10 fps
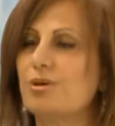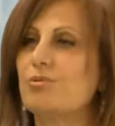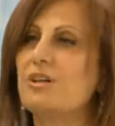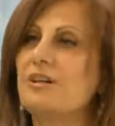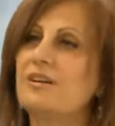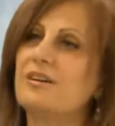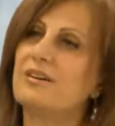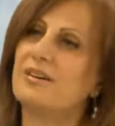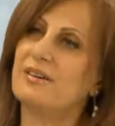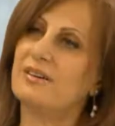
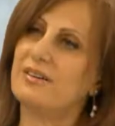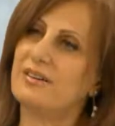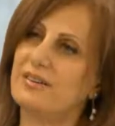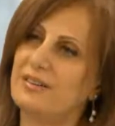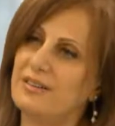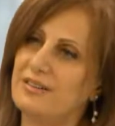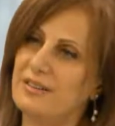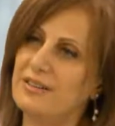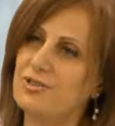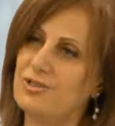
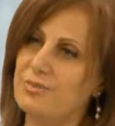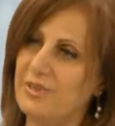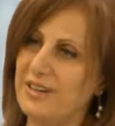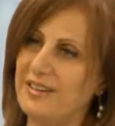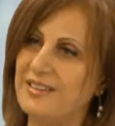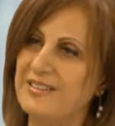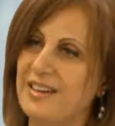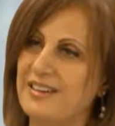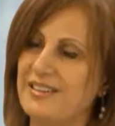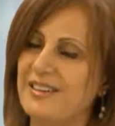والاجتماعيات
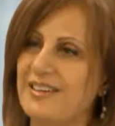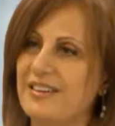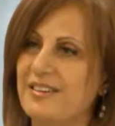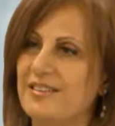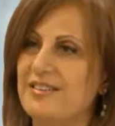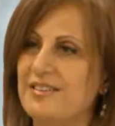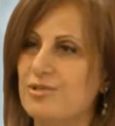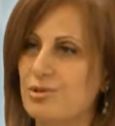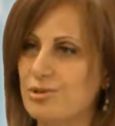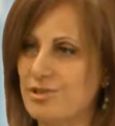يعني
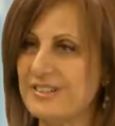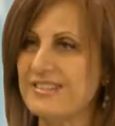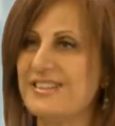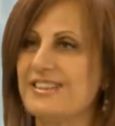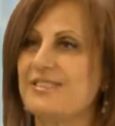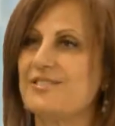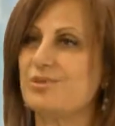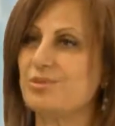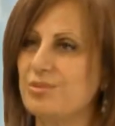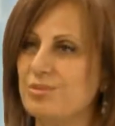السوشيال
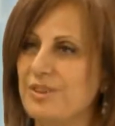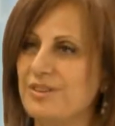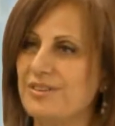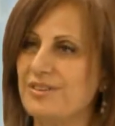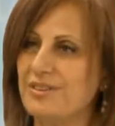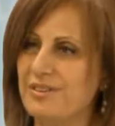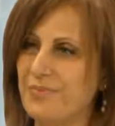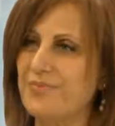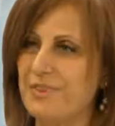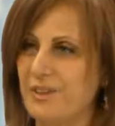سكيلز
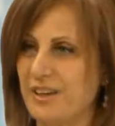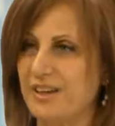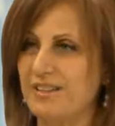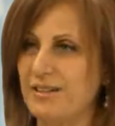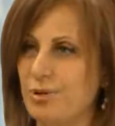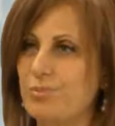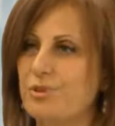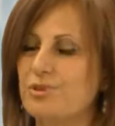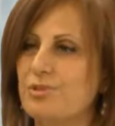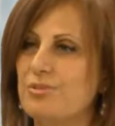ويعني
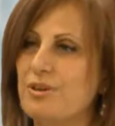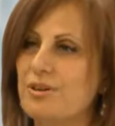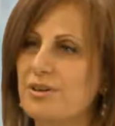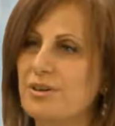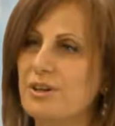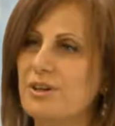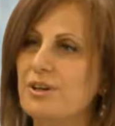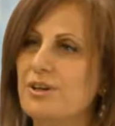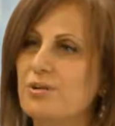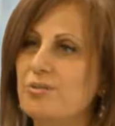الكومبورتمون
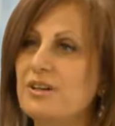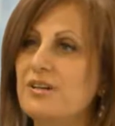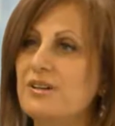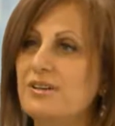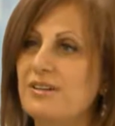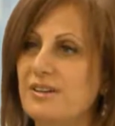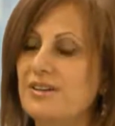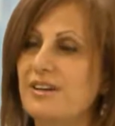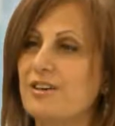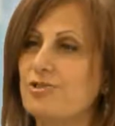
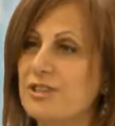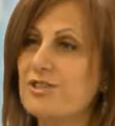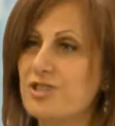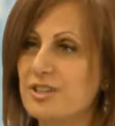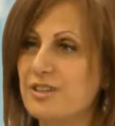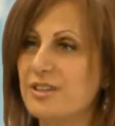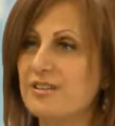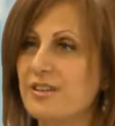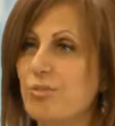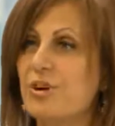واللانجاج كل
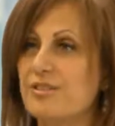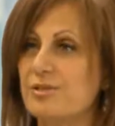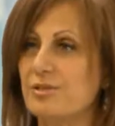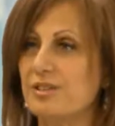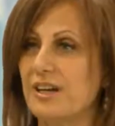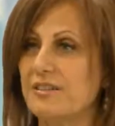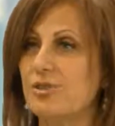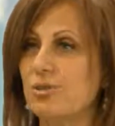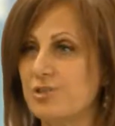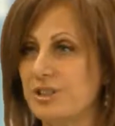شيء تواصل
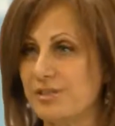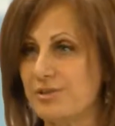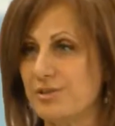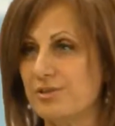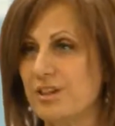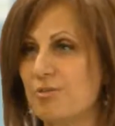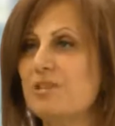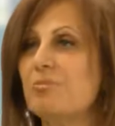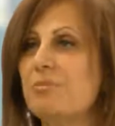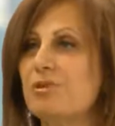يعني كوميونيكاسيون نعم. يعني
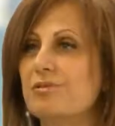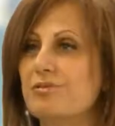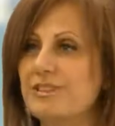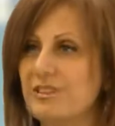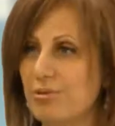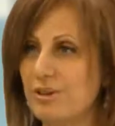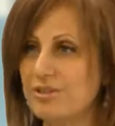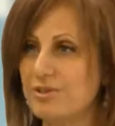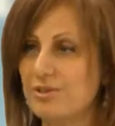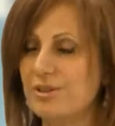وقت ما بيكون في
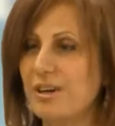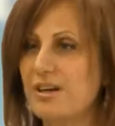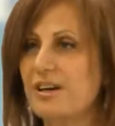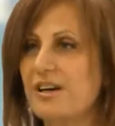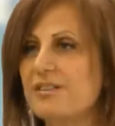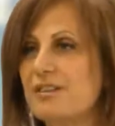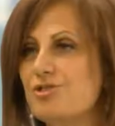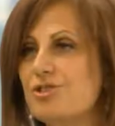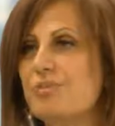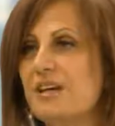تواصل هيدا
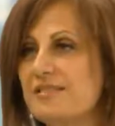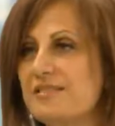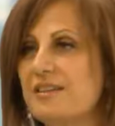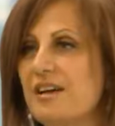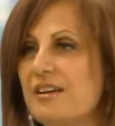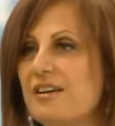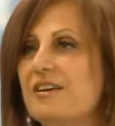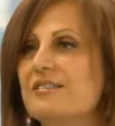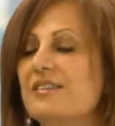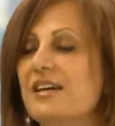الشيء بيأثر
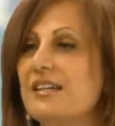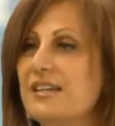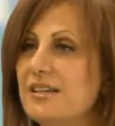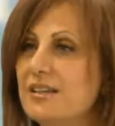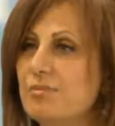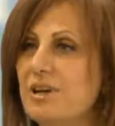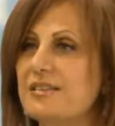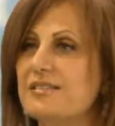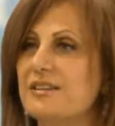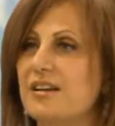على التعليم
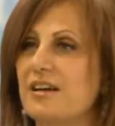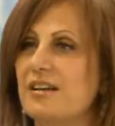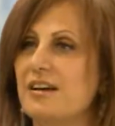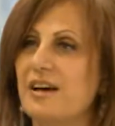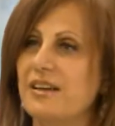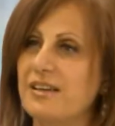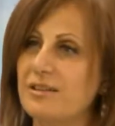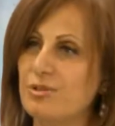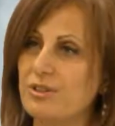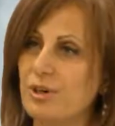بيأثر على
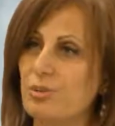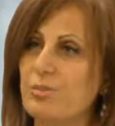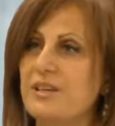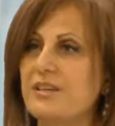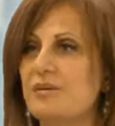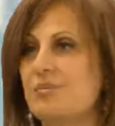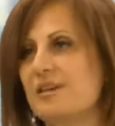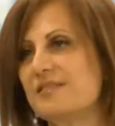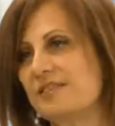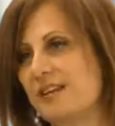حياته اليومية
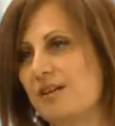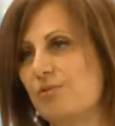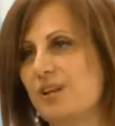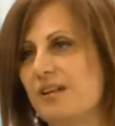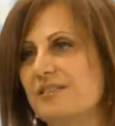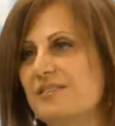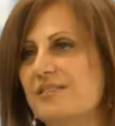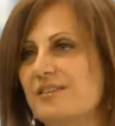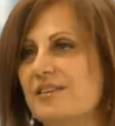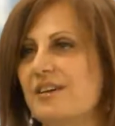بيأثر على الولد
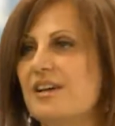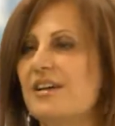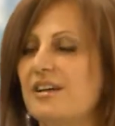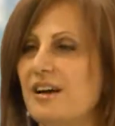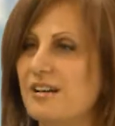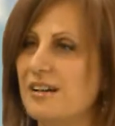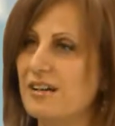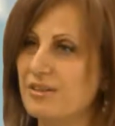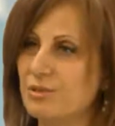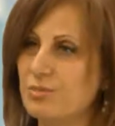
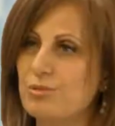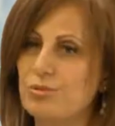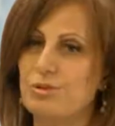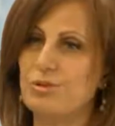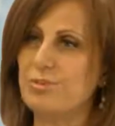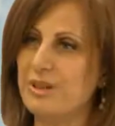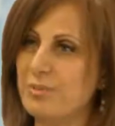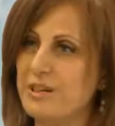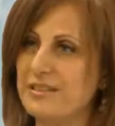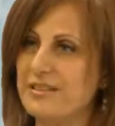على نموه
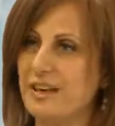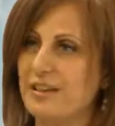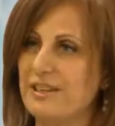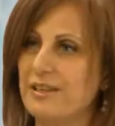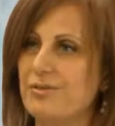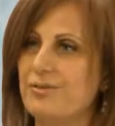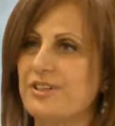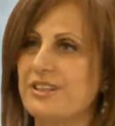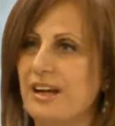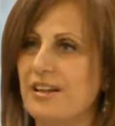بالبيت يعني
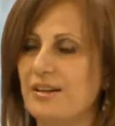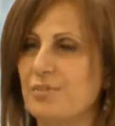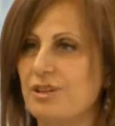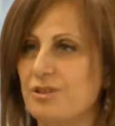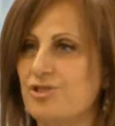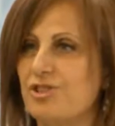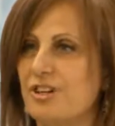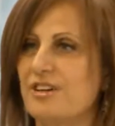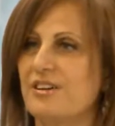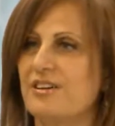كيف يتعلم
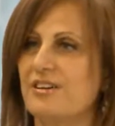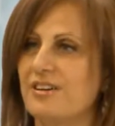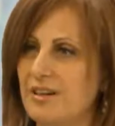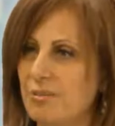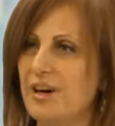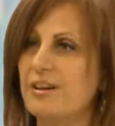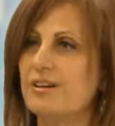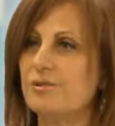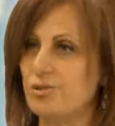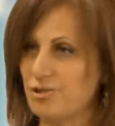الاشياء
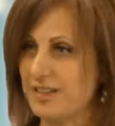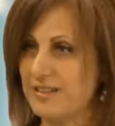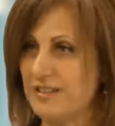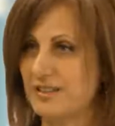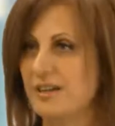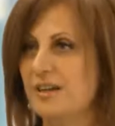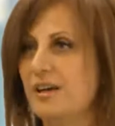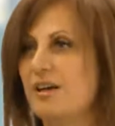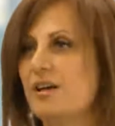مهاراته الشخصيه نعم.